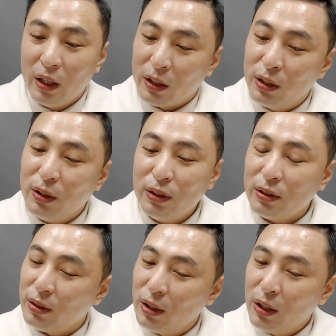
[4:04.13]

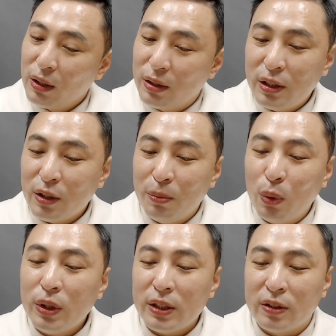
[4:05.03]
그건 글쎄 그건
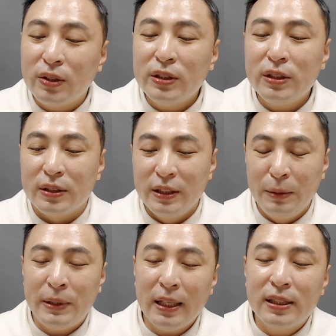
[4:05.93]
모르겠어요. 그거는
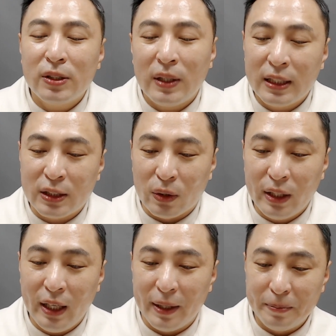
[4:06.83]
입찰 들어가기
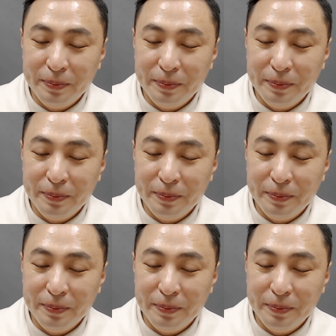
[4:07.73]
전에